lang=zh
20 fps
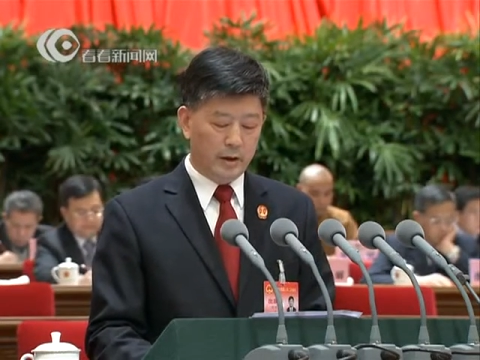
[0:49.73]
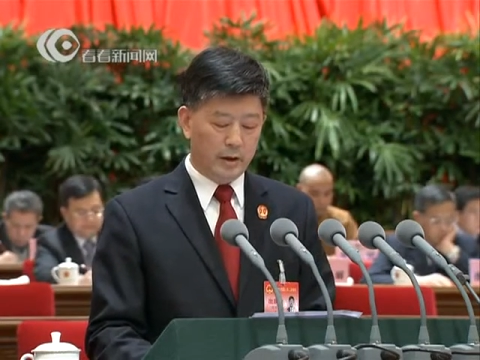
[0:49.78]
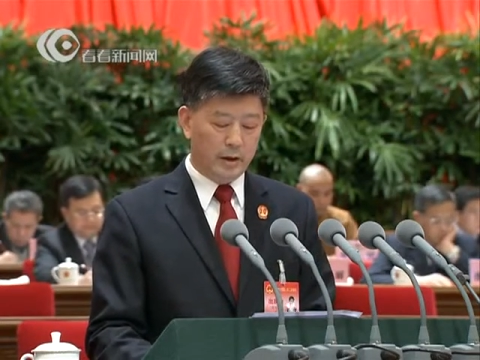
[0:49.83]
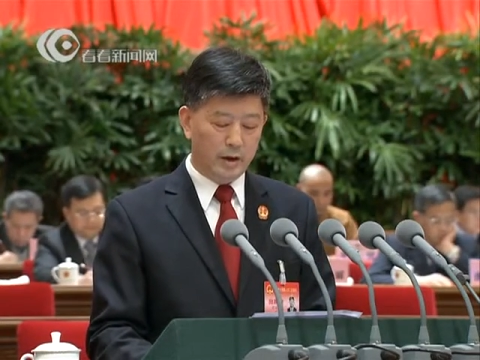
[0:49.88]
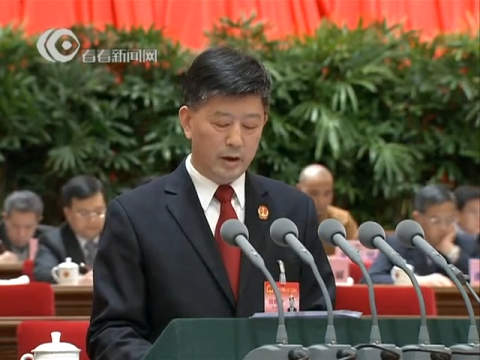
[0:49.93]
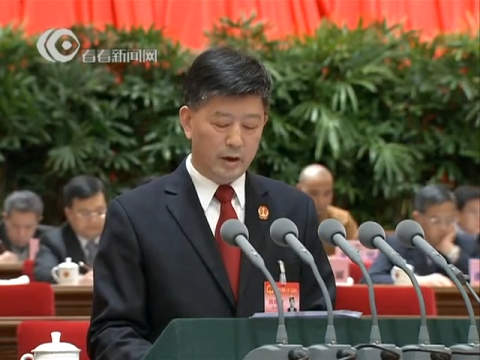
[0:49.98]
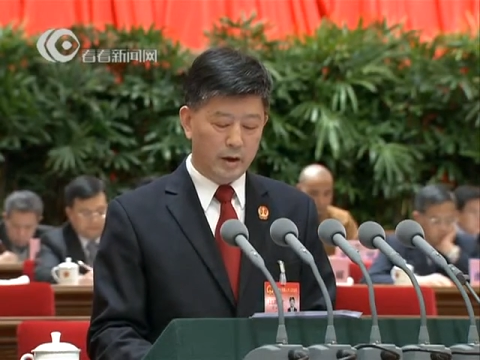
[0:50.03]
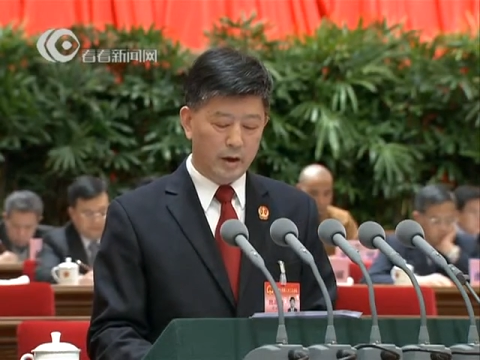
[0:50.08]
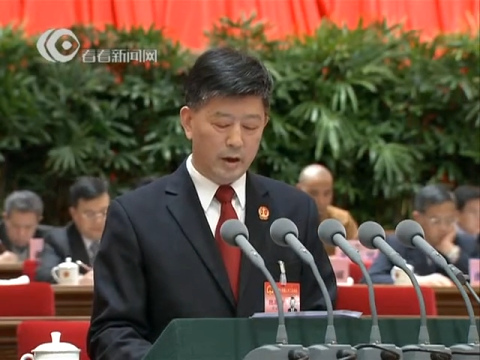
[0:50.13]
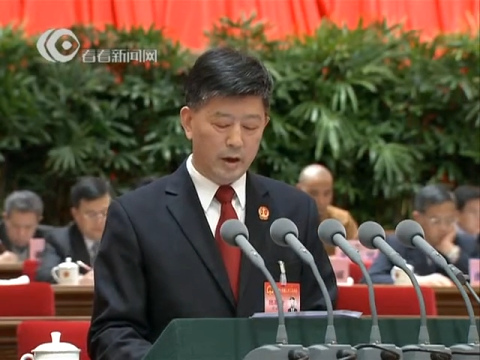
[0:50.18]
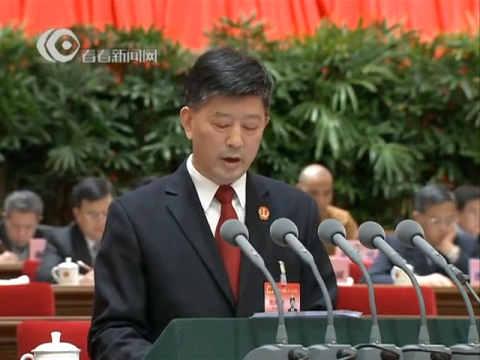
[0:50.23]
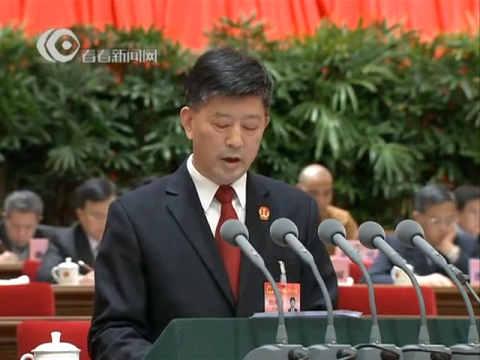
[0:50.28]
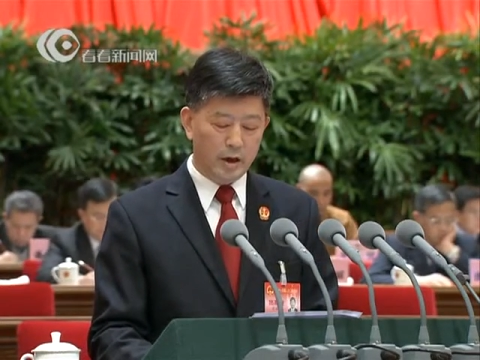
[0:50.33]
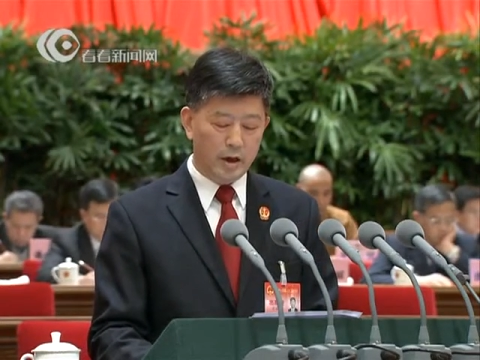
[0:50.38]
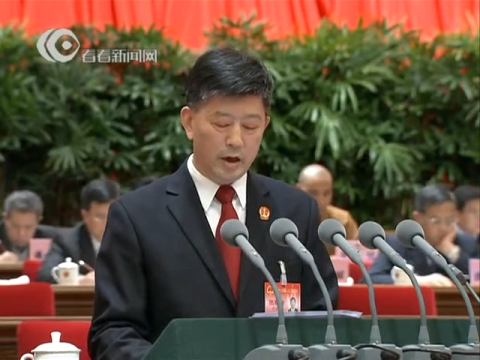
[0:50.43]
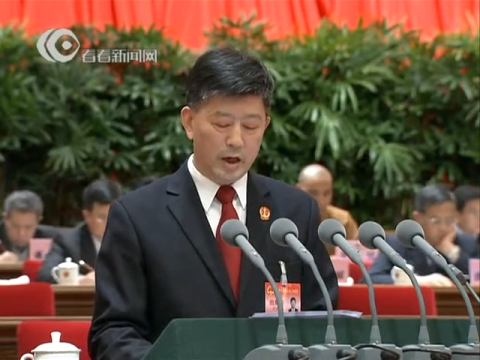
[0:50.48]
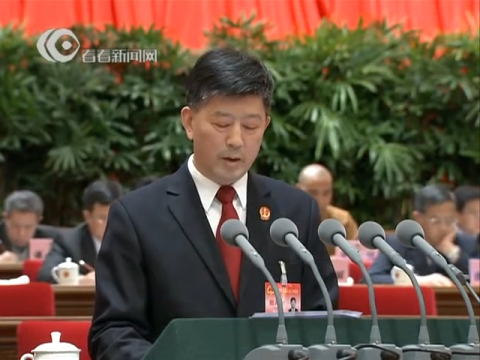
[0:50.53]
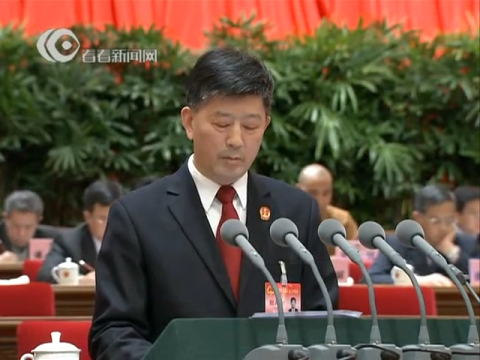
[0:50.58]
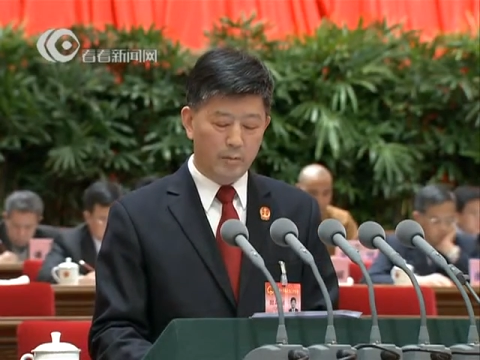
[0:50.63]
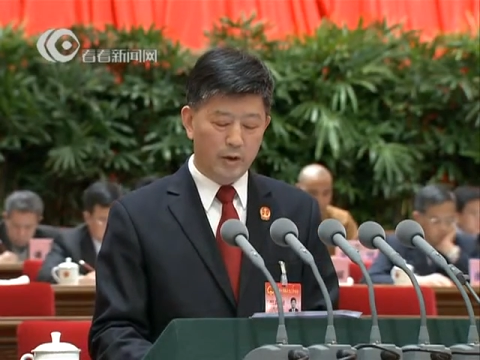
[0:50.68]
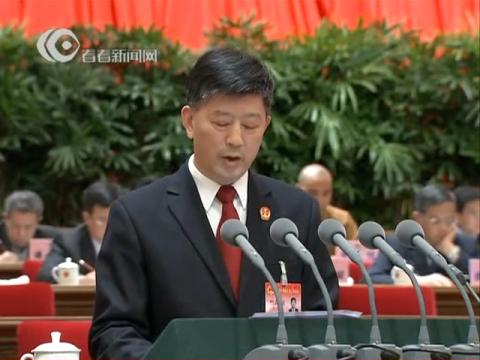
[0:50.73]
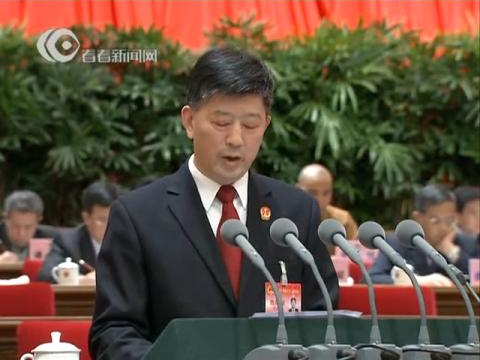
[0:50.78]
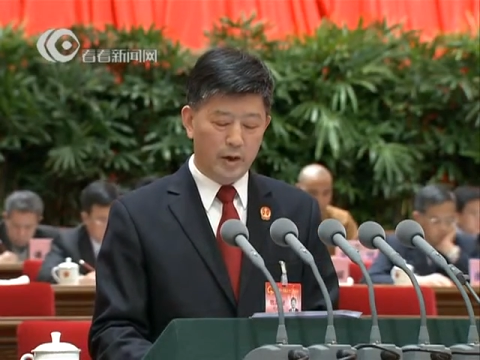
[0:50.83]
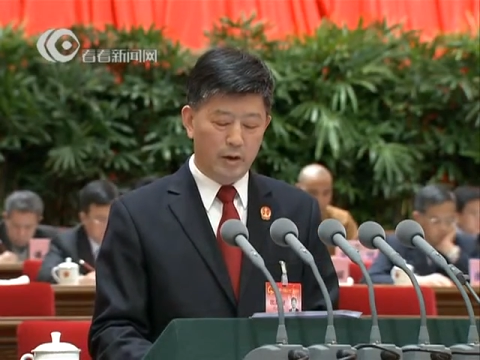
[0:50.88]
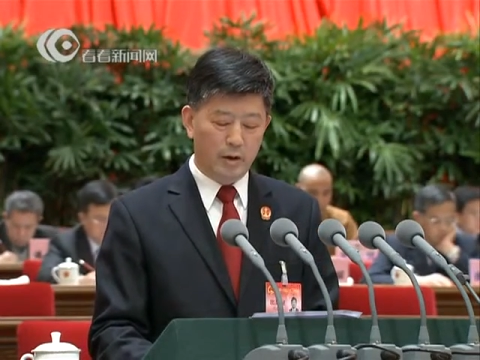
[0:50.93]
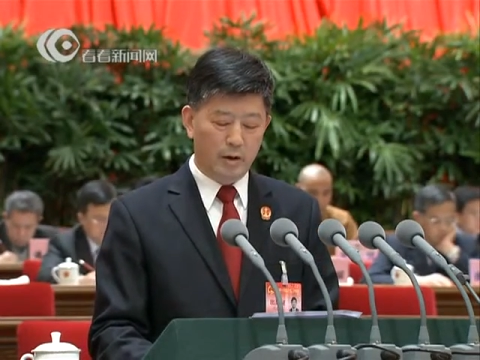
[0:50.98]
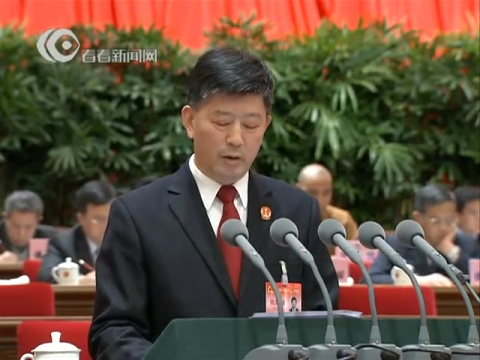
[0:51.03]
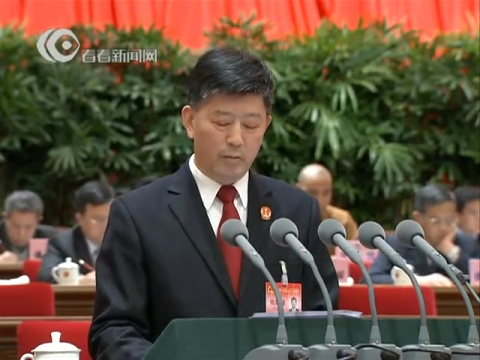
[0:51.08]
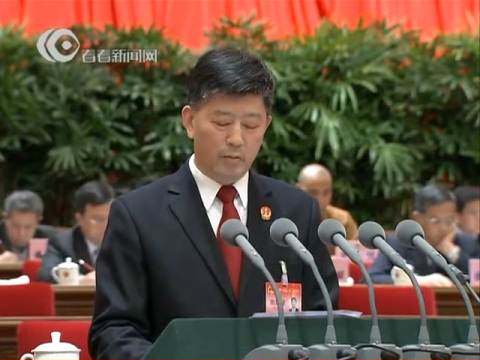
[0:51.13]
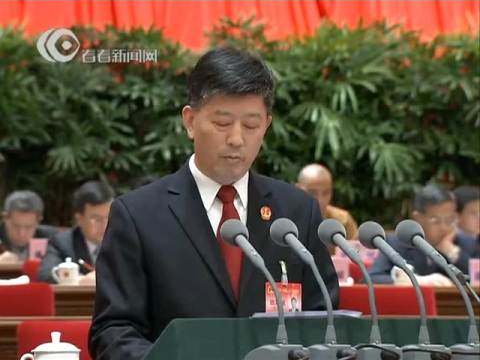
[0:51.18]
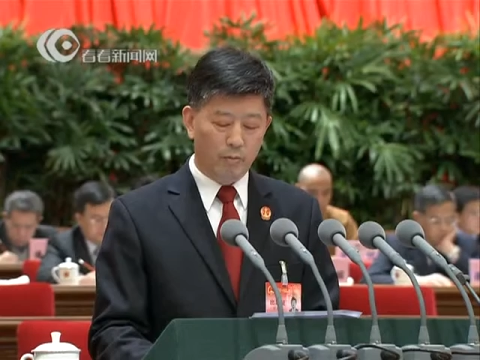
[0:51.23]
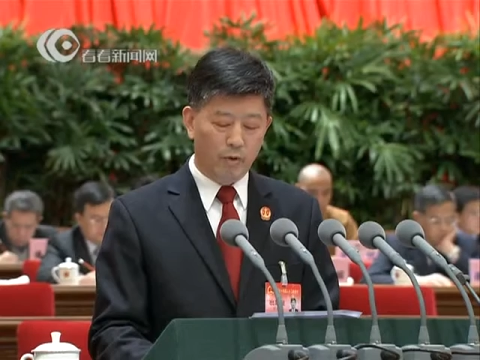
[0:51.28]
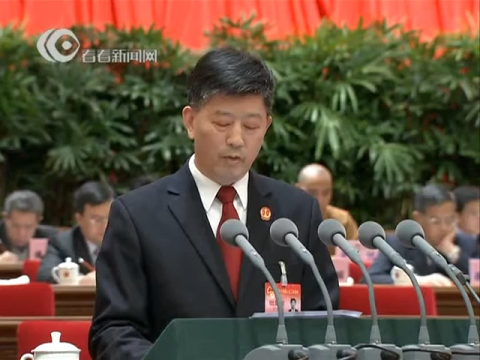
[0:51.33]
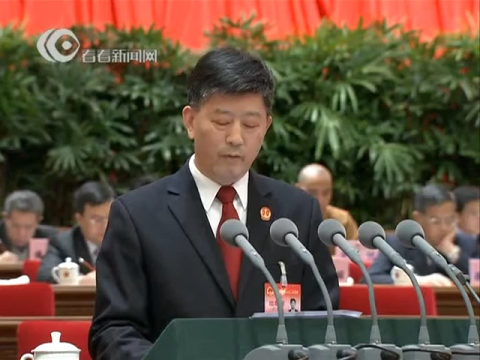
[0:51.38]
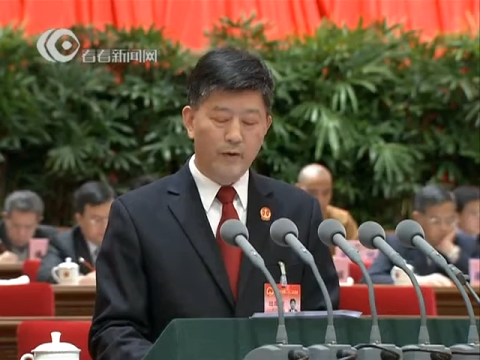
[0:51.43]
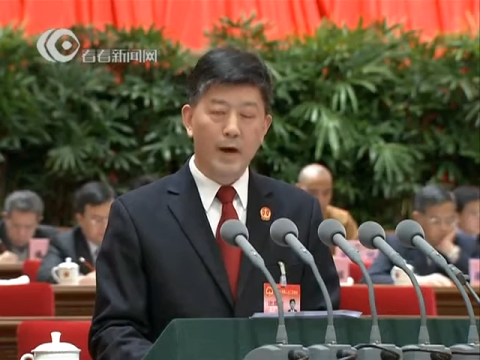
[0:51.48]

和领导干部的模